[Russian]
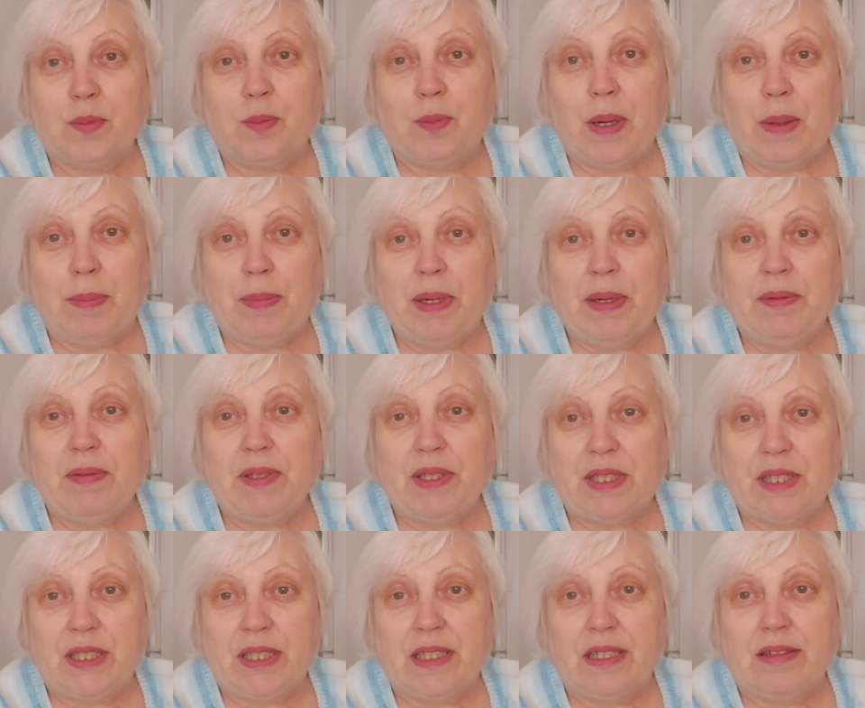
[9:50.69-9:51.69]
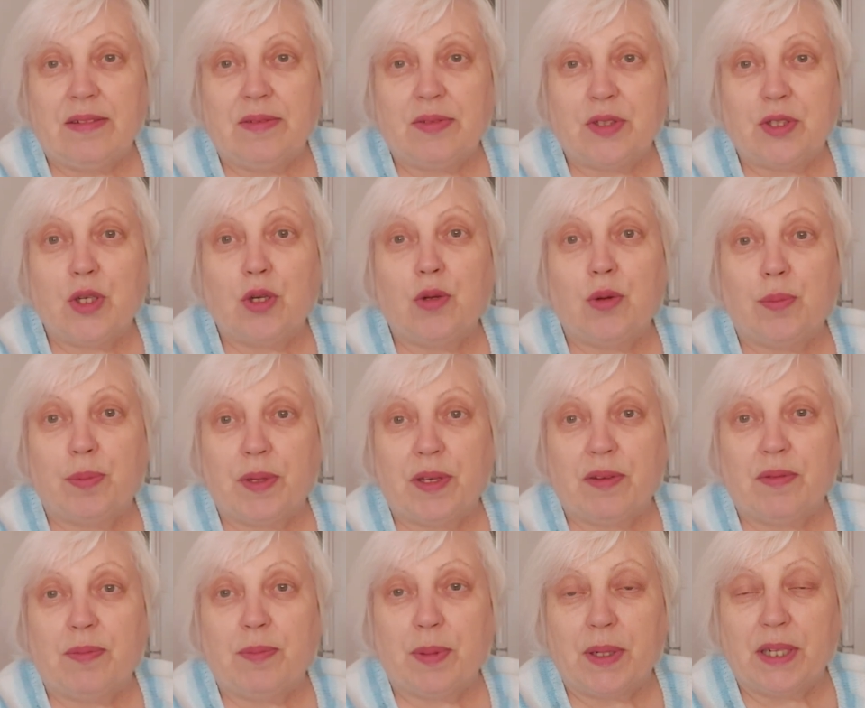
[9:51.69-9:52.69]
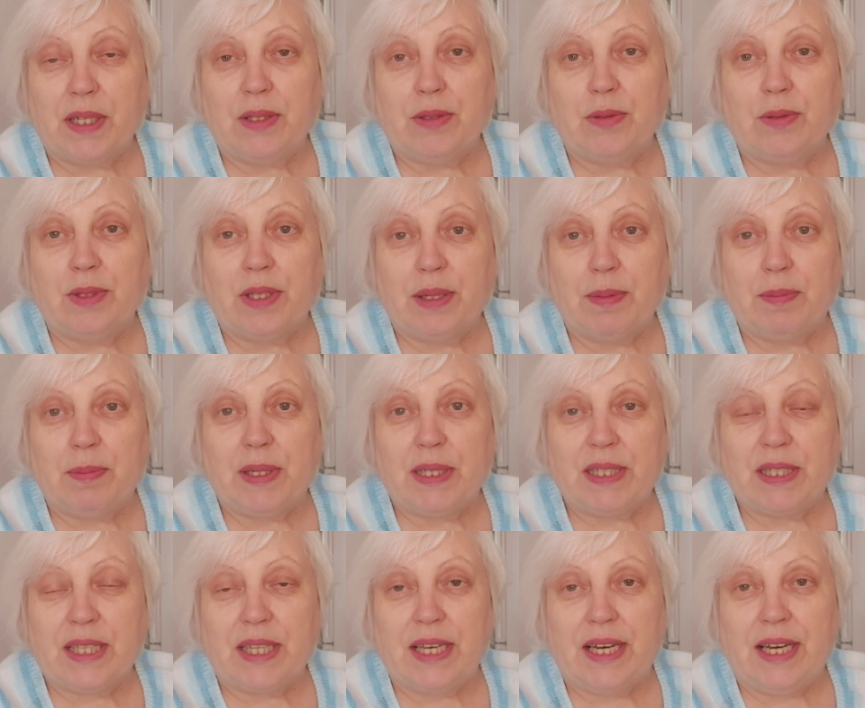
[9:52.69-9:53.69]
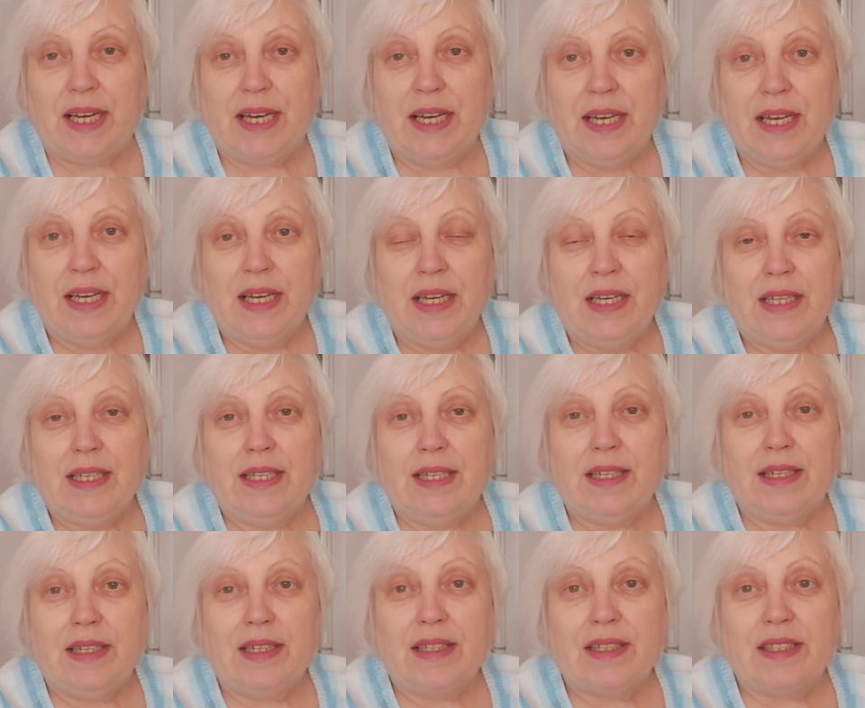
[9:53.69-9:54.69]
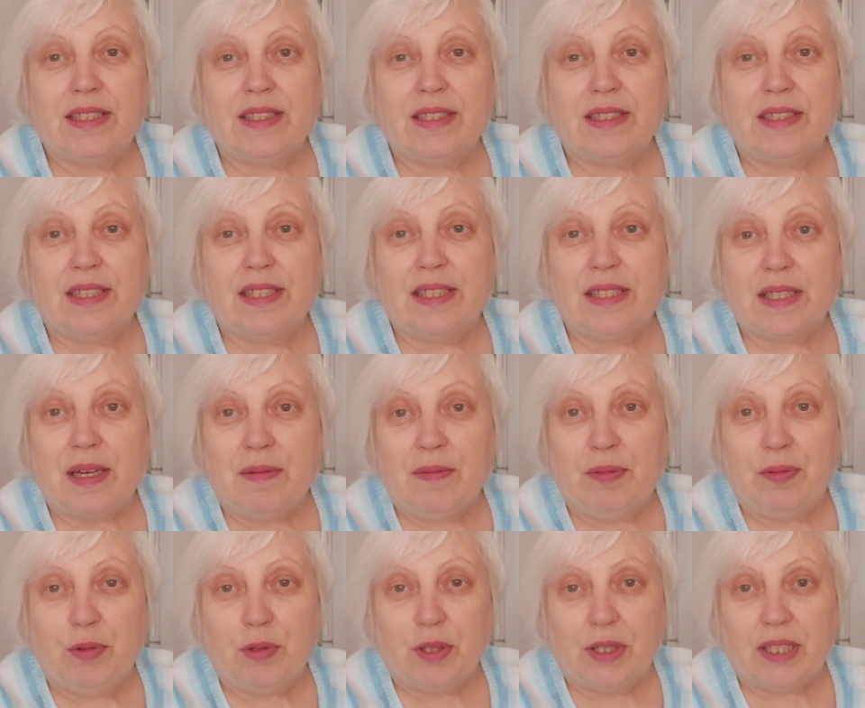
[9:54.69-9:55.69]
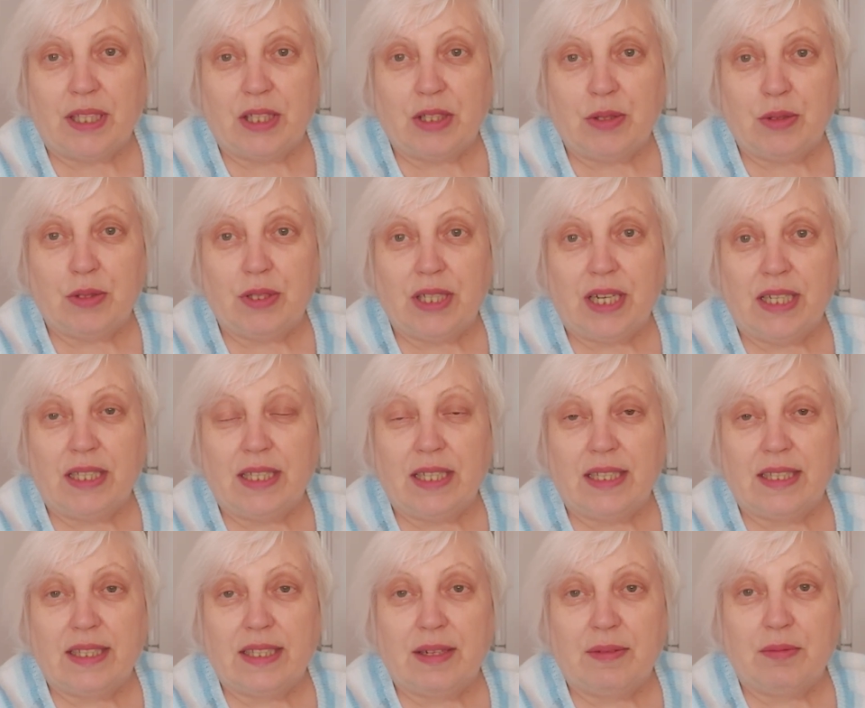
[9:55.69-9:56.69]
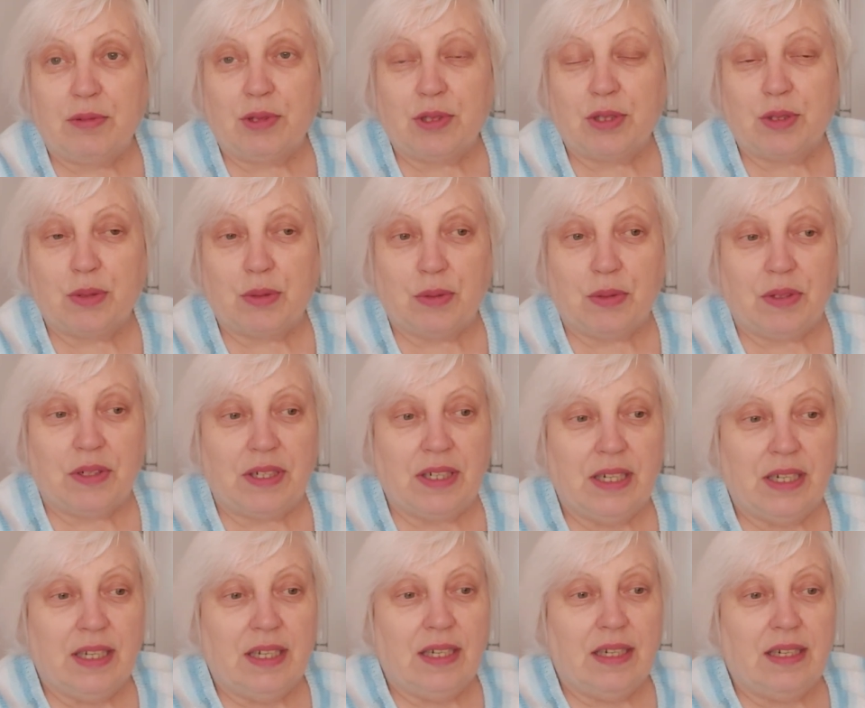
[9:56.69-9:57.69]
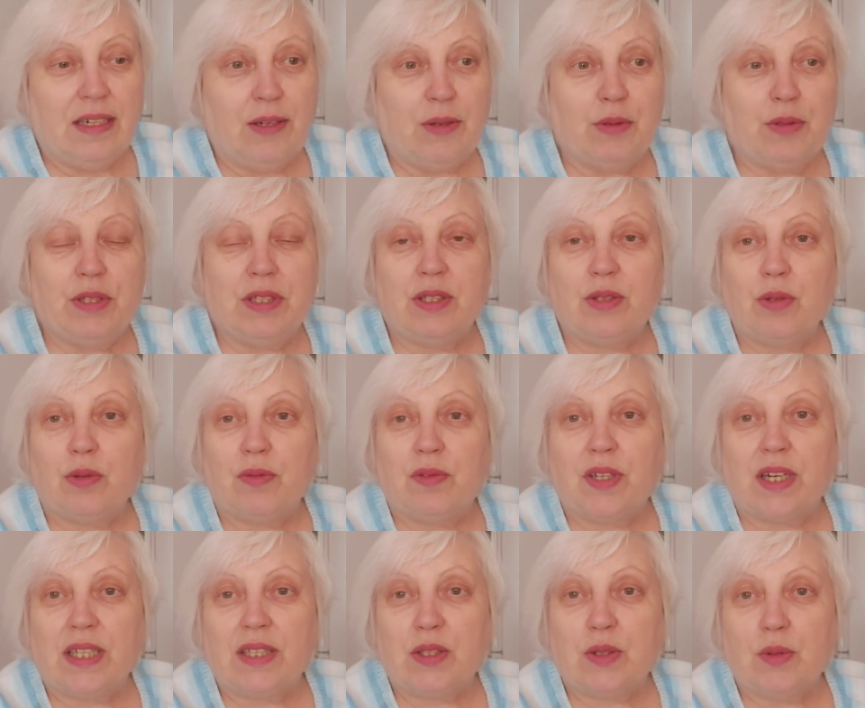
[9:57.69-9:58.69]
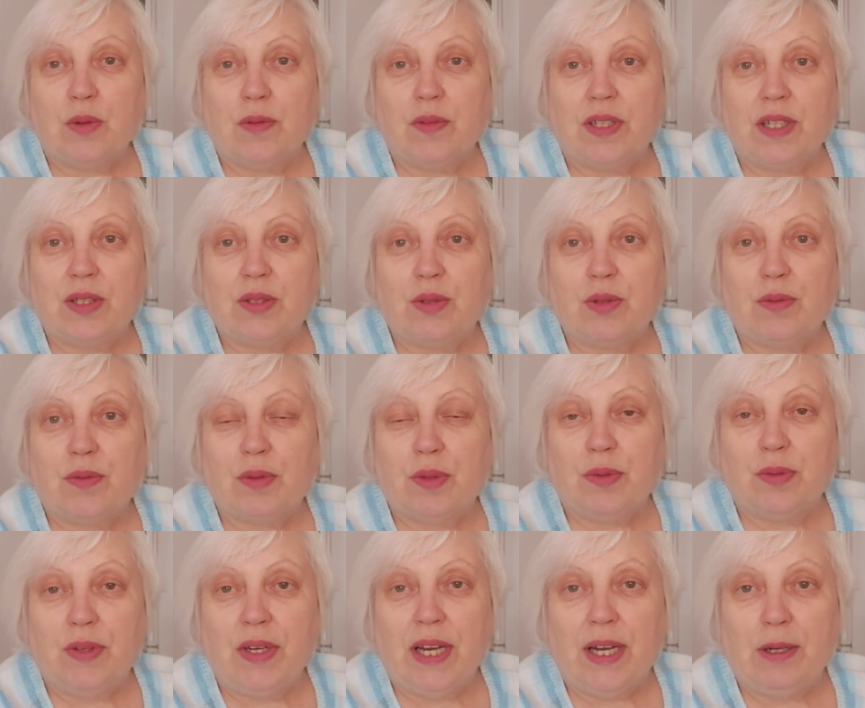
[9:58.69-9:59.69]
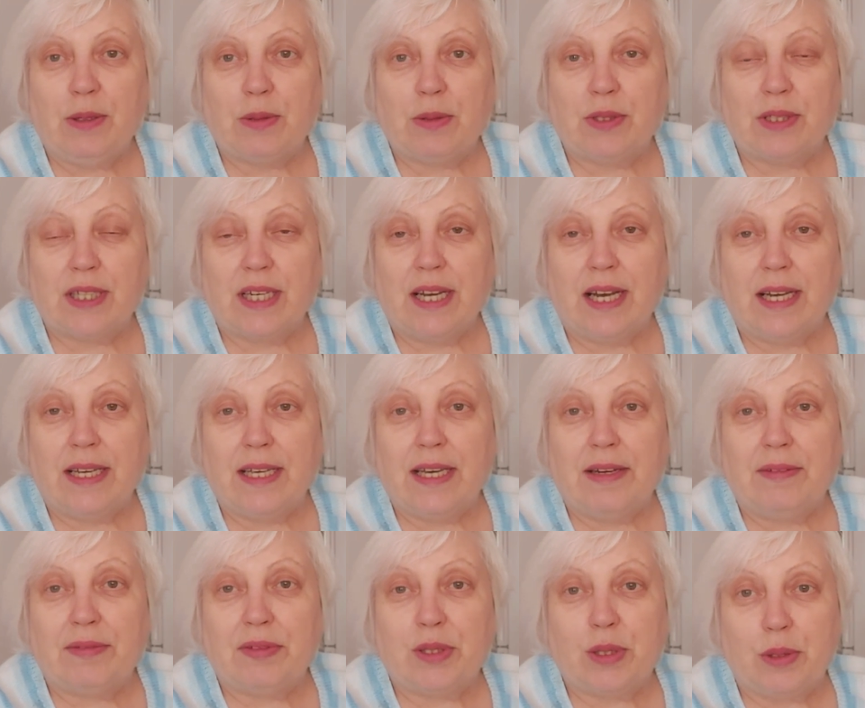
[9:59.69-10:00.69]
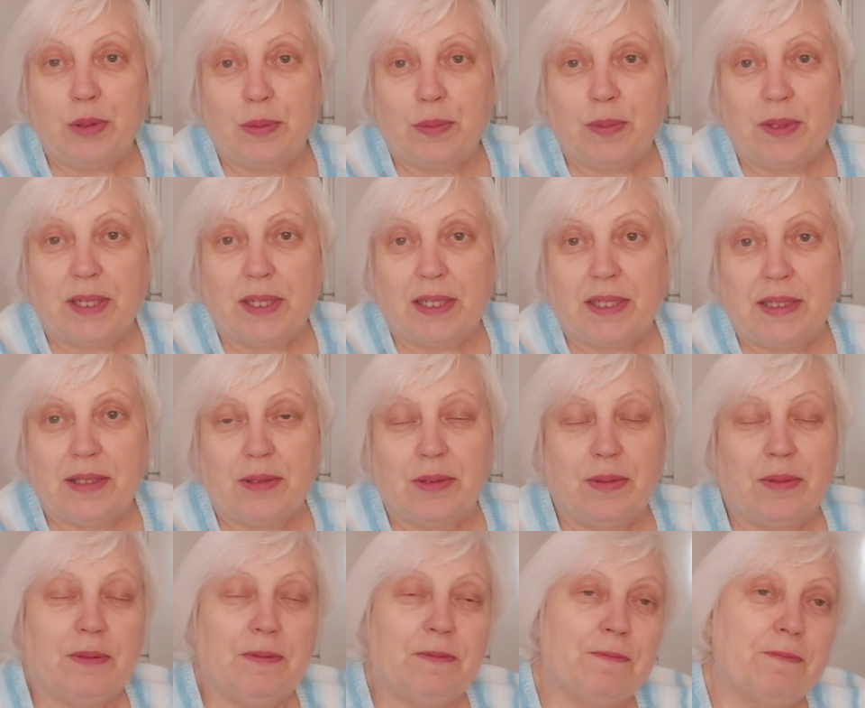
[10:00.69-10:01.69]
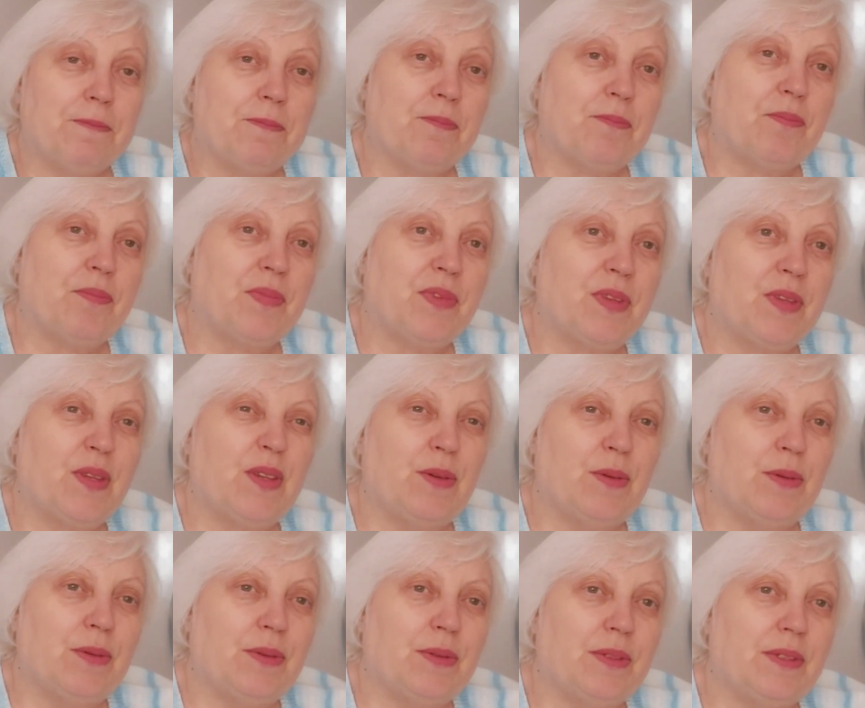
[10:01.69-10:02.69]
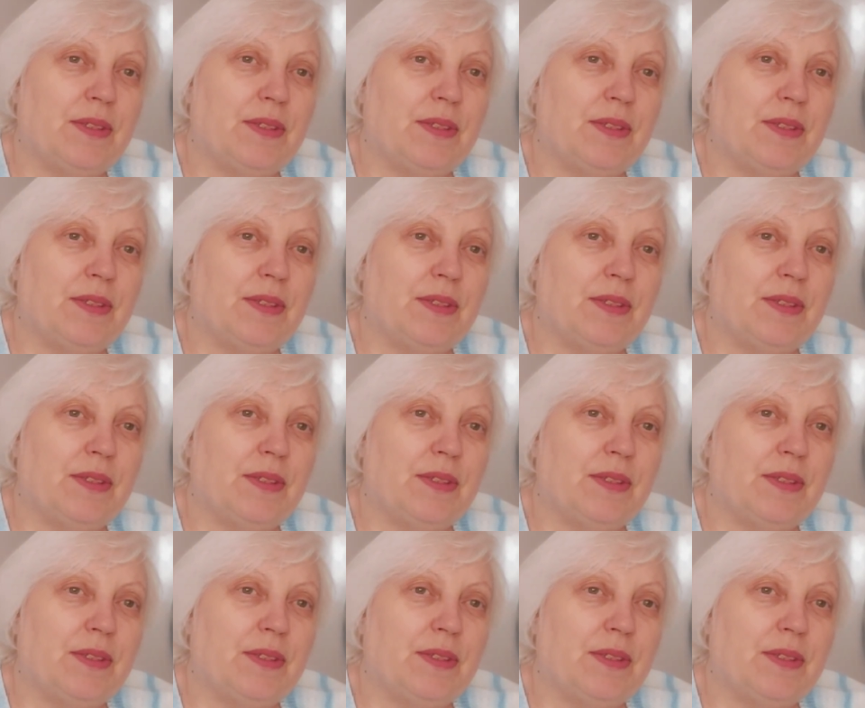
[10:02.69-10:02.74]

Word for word: по привычке в шлепке впрыгнула и пошла, и дискомфорт ощущала от того, что люди то в кроссовках, то в туфлях уже, а я в шлепках иду. Ну,